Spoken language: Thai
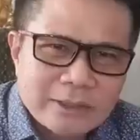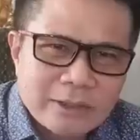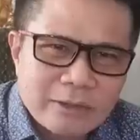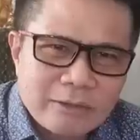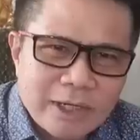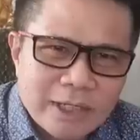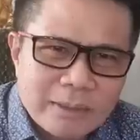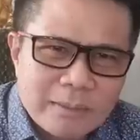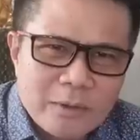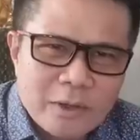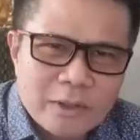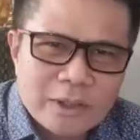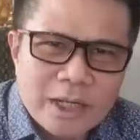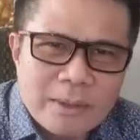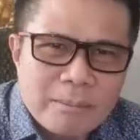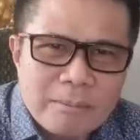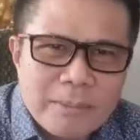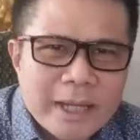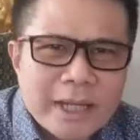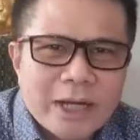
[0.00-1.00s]
ต่อรัฐธรรมนูญ
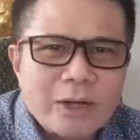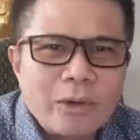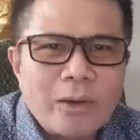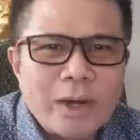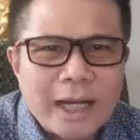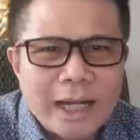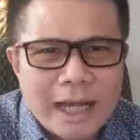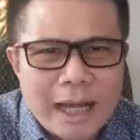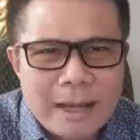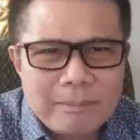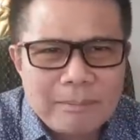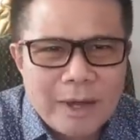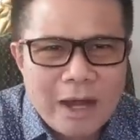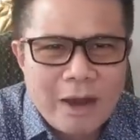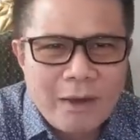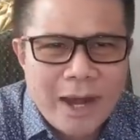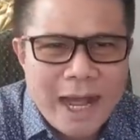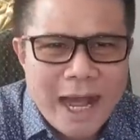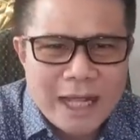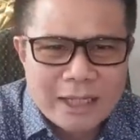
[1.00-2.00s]
ไม่กลัวแล้วครับ
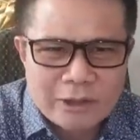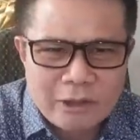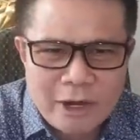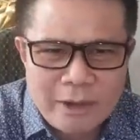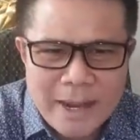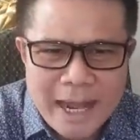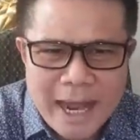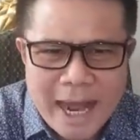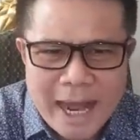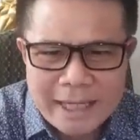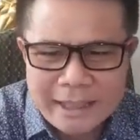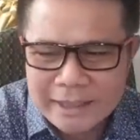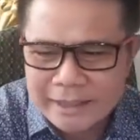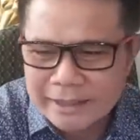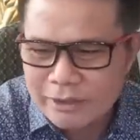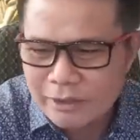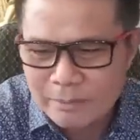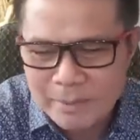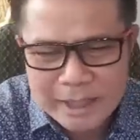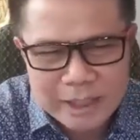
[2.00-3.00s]
เอาห้าร้อยมาหารนี่
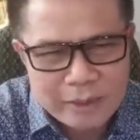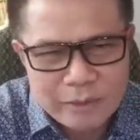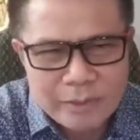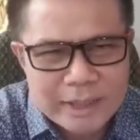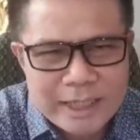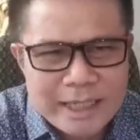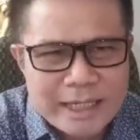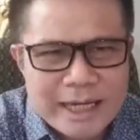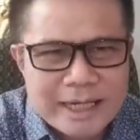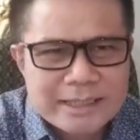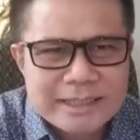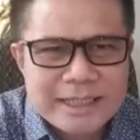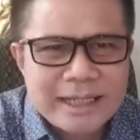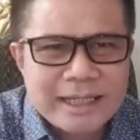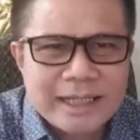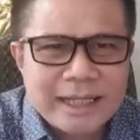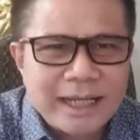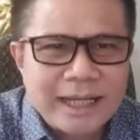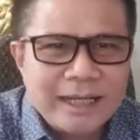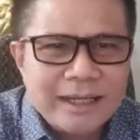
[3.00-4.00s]
ถือไม่กลัวใดทั้งสิ้
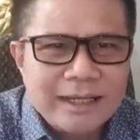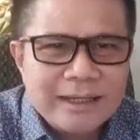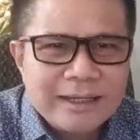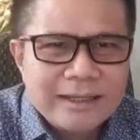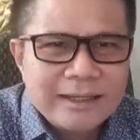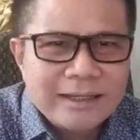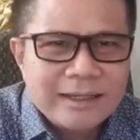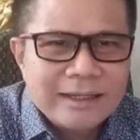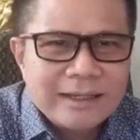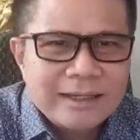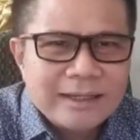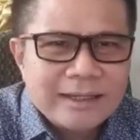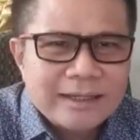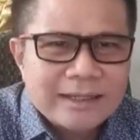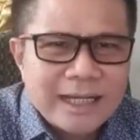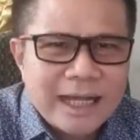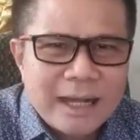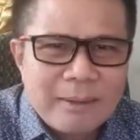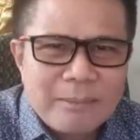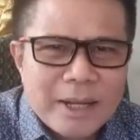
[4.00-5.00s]
นแล้ว
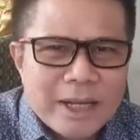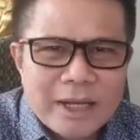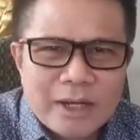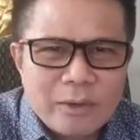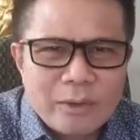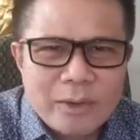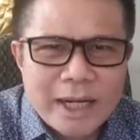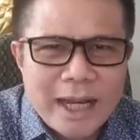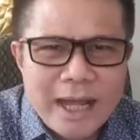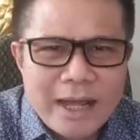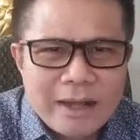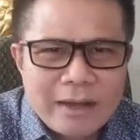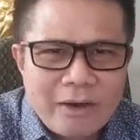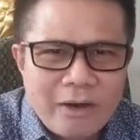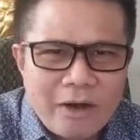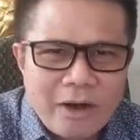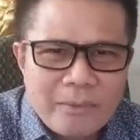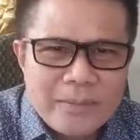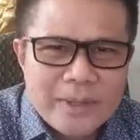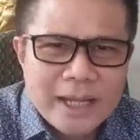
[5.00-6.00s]
นะไม่กลัวแล้ว
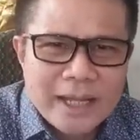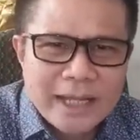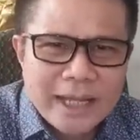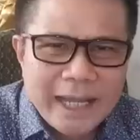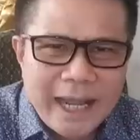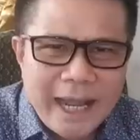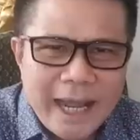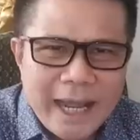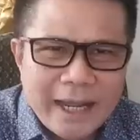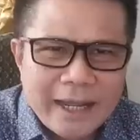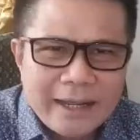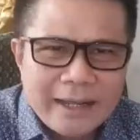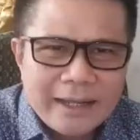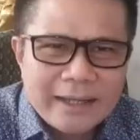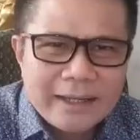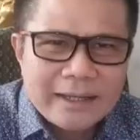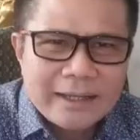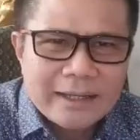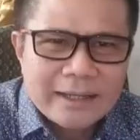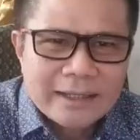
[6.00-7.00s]
ขอเพียงแค่
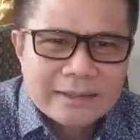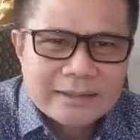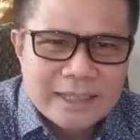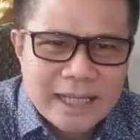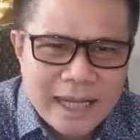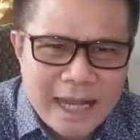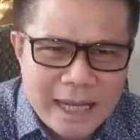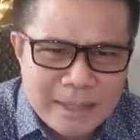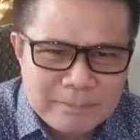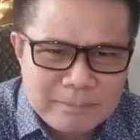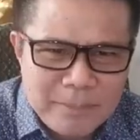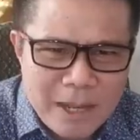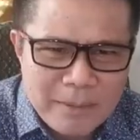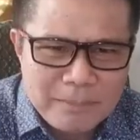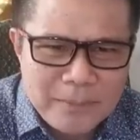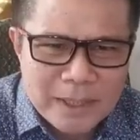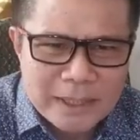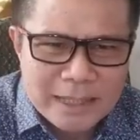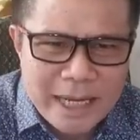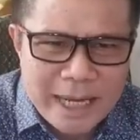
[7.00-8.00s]
สกัดพรรค
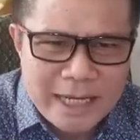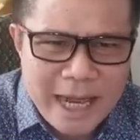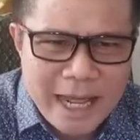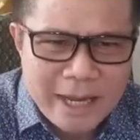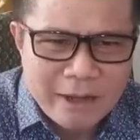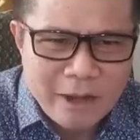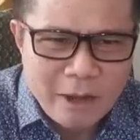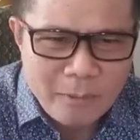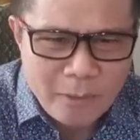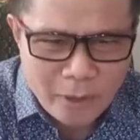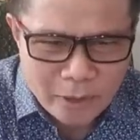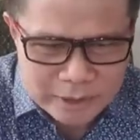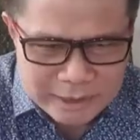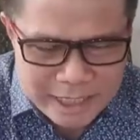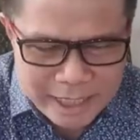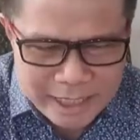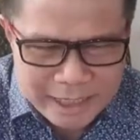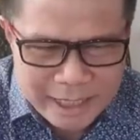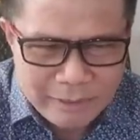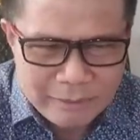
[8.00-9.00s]
เพื่อไทยได้ก็พอ
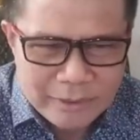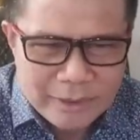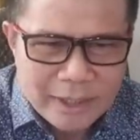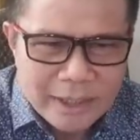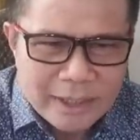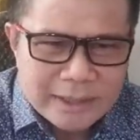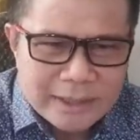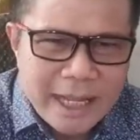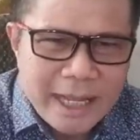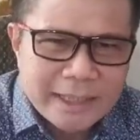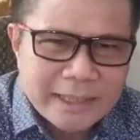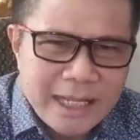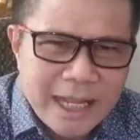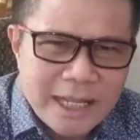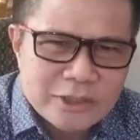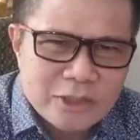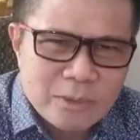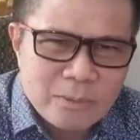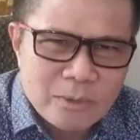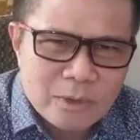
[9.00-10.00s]
ใจแล้วแต่ถ้า
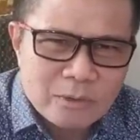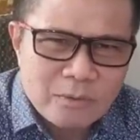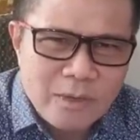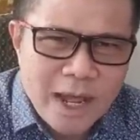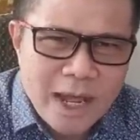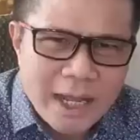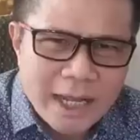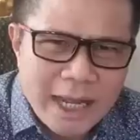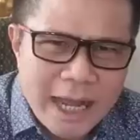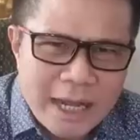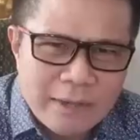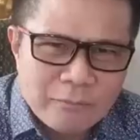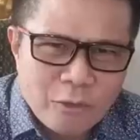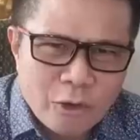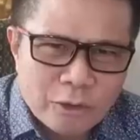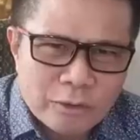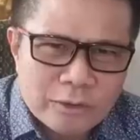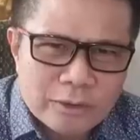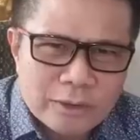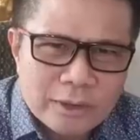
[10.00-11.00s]
สมมติว่าการโหว
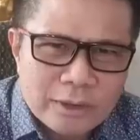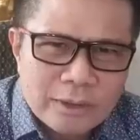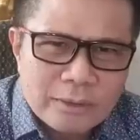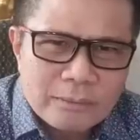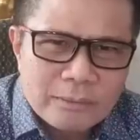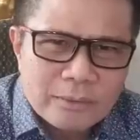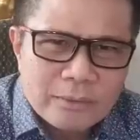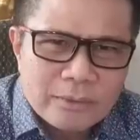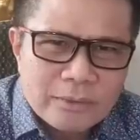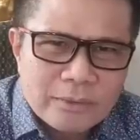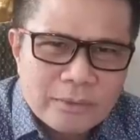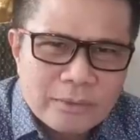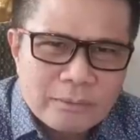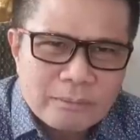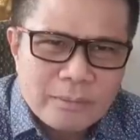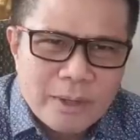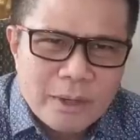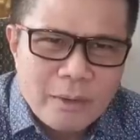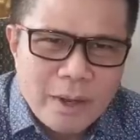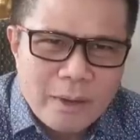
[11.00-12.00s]
ต
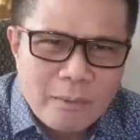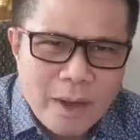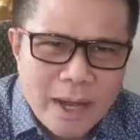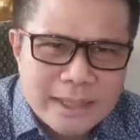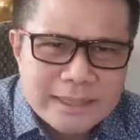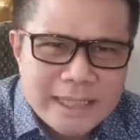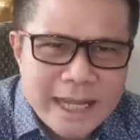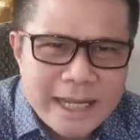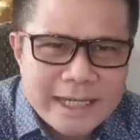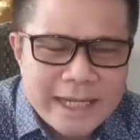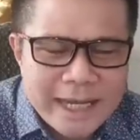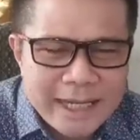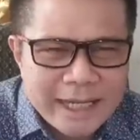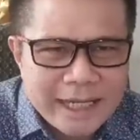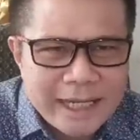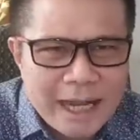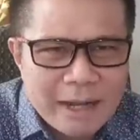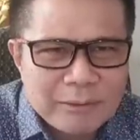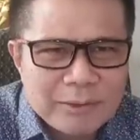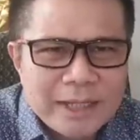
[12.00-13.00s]
ไม่ไว้วางใจใน
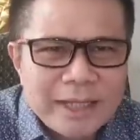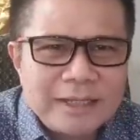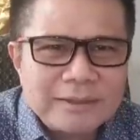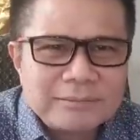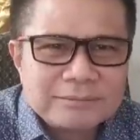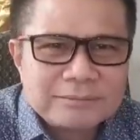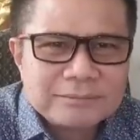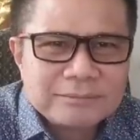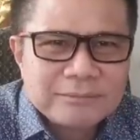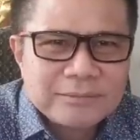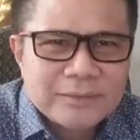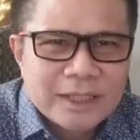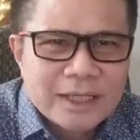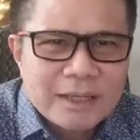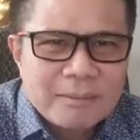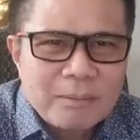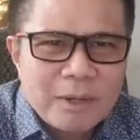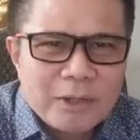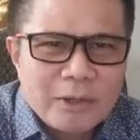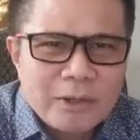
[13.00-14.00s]
คราวนี้
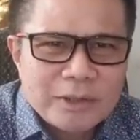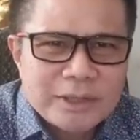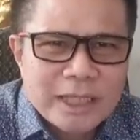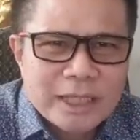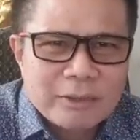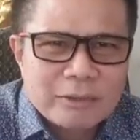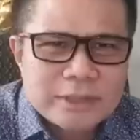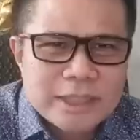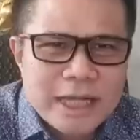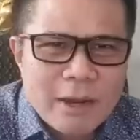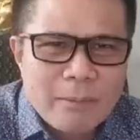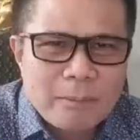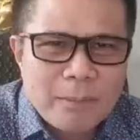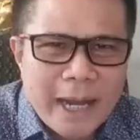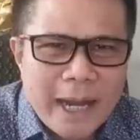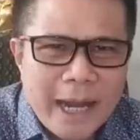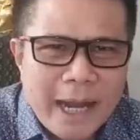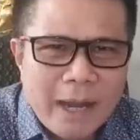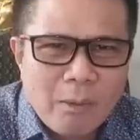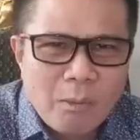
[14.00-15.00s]
ประยุทธ์จันทร์โอชา
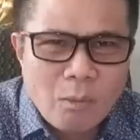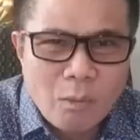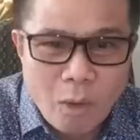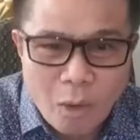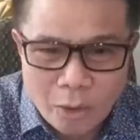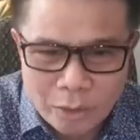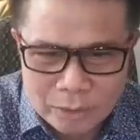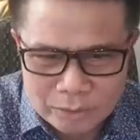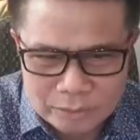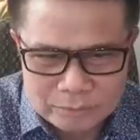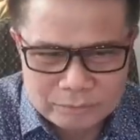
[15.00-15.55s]
แพ้โหวต